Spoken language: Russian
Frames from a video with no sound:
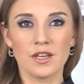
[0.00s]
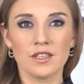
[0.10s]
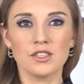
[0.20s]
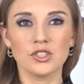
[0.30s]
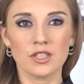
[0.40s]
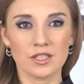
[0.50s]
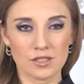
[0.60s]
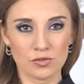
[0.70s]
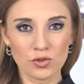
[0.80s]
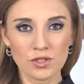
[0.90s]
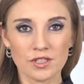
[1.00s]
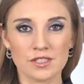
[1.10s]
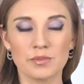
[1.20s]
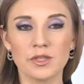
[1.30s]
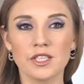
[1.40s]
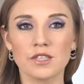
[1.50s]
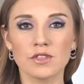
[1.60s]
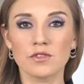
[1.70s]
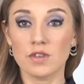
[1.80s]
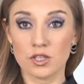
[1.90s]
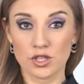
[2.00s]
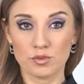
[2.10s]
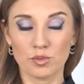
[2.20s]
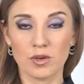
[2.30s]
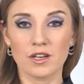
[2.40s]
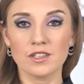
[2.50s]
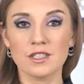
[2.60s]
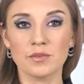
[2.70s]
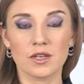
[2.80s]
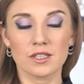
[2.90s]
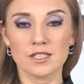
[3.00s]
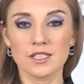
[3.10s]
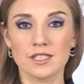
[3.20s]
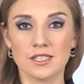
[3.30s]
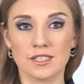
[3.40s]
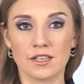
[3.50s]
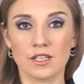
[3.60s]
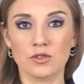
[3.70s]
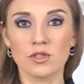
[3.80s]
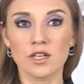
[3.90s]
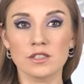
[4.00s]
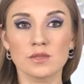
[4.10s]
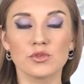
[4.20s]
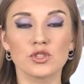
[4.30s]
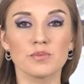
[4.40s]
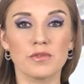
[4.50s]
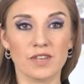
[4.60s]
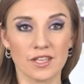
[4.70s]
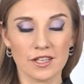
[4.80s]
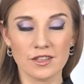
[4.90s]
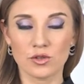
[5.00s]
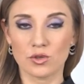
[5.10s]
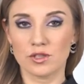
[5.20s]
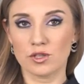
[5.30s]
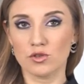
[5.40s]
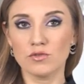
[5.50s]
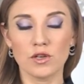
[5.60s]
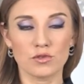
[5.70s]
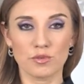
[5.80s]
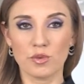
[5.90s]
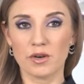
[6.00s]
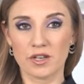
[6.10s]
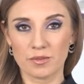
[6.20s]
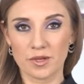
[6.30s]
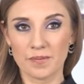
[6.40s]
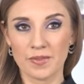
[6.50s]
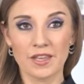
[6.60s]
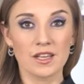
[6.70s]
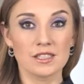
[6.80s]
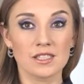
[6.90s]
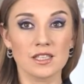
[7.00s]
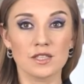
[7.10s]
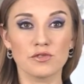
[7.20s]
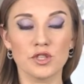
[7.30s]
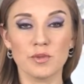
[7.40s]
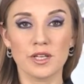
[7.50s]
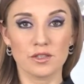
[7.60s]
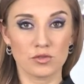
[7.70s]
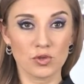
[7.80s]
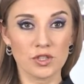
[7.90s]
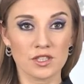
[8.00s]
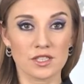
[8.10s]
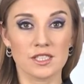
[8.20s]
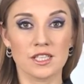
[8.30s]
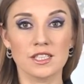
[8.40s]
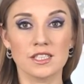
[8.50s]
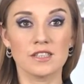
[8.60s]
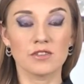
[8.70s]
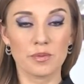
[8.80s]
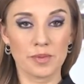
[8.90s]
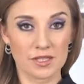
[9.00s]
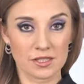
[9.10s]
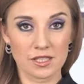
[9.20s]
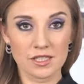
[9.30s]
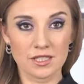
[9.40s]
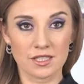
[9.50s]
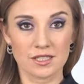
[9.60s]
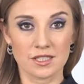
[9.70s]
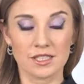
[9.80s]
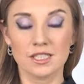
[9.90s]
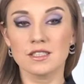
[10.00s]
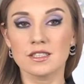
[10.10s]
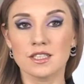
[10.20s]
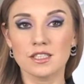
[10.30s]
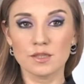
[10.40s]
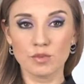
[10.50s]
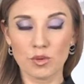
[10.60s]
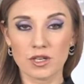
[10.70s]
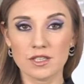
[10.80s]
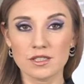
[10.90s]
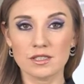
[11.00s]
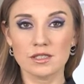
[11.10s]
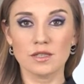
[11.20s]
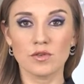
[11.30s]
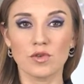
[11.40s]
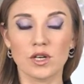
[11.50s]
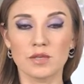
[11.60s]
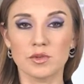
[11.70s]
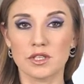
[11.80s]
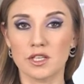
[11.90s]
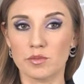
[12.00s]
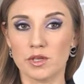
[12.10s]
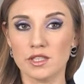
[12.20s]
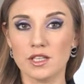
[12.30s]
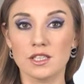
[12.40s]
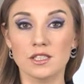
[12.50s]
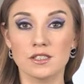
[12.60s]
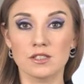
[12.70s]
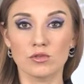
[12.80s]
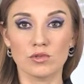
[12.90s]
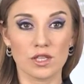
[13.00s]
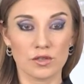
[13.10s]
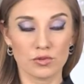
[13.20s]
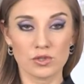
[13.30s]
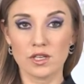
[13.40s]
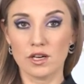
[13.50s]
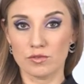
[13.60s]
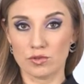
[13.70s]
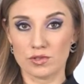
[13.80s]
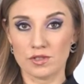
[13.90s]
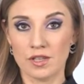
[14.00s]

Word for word: Начиная со вторника, запланирована важная публикация макростатистики, которая сможет повлиять на ход торгов валютными парами. Центром внимания вторника станет европейская сессия, где состоится публикация делового климата Германии от Института ИФО за август.